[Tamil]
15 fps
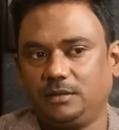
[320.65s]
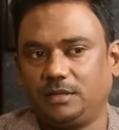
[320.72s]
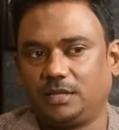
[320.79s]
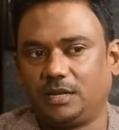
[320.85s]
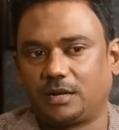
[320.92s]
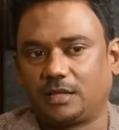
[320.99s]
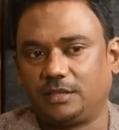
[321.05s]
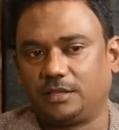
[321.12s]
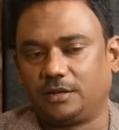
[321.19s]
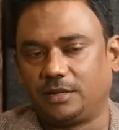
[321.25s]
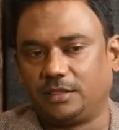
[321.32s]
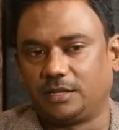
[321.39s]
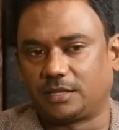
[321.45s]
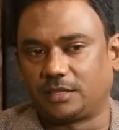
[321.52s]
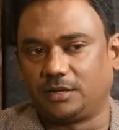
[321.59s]
இல்லைனா இந்த
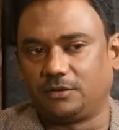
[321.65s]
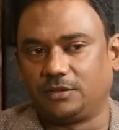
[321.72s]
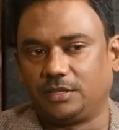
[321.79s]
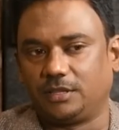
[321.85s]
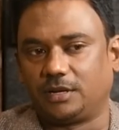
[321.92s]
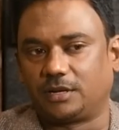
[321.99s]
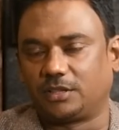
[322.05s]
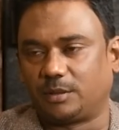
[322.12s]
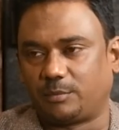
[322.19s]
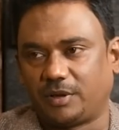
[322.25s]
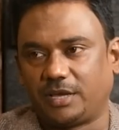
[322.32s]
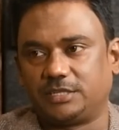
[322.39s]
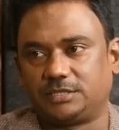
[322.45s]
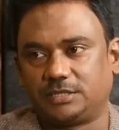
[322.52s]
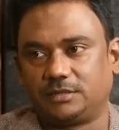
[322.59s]
இந்த இடத்துல வந்து இந்த இடம்
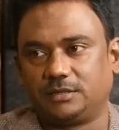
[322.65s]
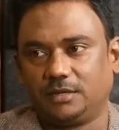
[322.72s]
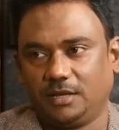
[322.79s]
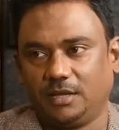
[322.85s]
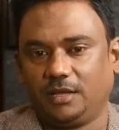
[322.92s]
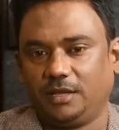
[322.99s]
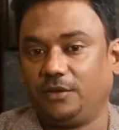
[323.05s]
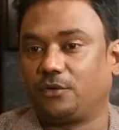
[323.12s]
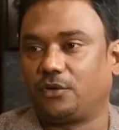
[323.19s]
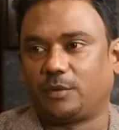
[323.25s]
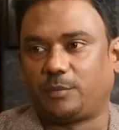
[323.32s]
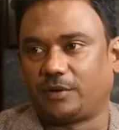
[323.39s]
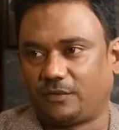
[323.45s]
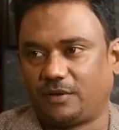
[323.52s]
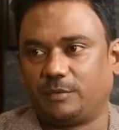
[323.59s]
தப்பாயிடுச்சு
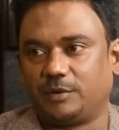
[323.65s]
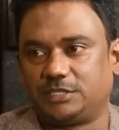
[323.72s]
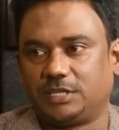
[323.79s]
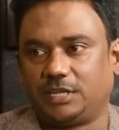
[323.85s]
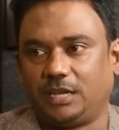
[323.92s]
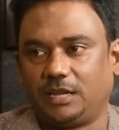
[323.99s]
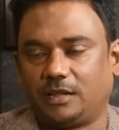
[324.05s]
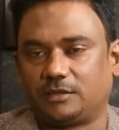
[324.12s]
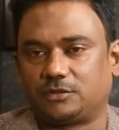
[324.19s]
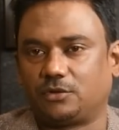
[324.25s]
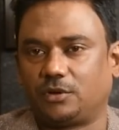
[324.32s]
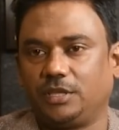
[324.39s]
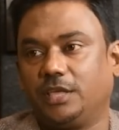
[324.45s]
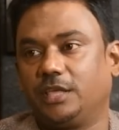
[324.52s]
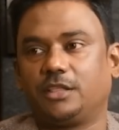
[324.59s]
இவங்களோட பெர்ஃபார்மன்ஸ் சரியில்லை ஸோ
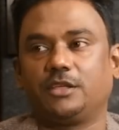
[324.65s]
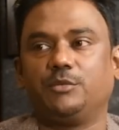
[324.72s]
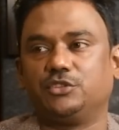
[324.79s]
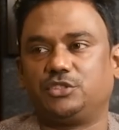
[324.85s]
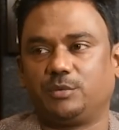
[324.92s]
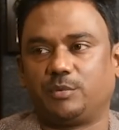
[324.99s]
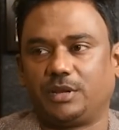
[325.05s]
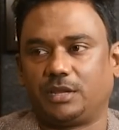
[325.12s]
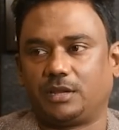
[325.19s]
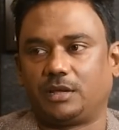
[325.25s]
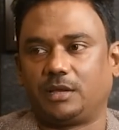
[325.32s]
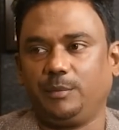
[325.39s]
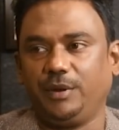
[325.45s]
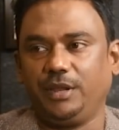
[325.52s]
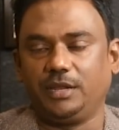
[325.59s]
இங்கே ஏதாவது மியூசிக்
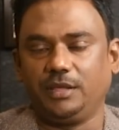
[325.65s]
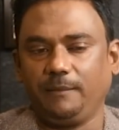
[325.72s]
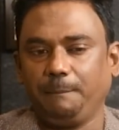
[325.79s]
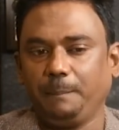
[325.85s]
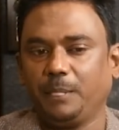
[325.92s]
பண்ணிடலாம் இப்படின்னு